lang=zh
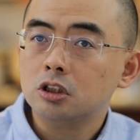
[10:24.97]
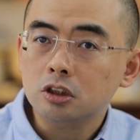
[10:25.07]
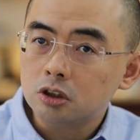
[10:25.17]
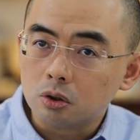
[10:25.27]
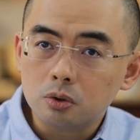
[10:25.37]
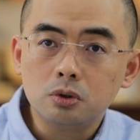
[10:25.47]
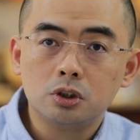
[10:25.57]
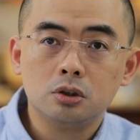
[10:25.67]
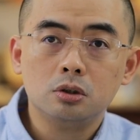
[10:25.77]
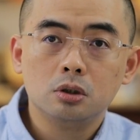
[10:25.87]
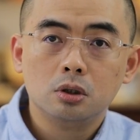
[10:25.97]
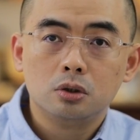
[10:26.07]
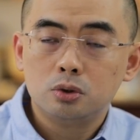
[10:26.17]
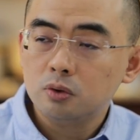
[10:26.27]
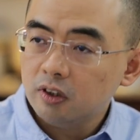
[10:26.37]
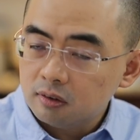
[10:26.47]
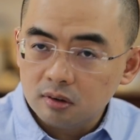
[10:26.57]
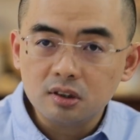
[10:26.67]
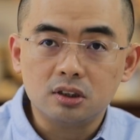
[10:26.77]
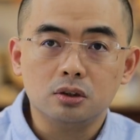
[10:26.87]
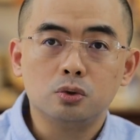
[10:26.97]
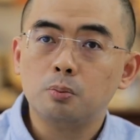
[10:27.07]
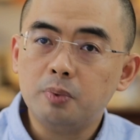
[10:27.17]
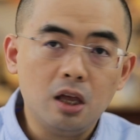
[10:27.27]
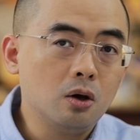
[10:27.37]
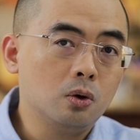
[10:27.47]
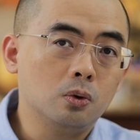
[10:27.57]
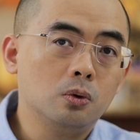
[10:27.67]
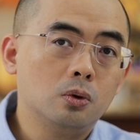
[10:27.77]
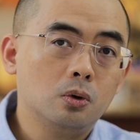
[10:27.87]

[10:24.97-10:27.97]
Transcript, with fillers: 能请律师去为自己去辩护。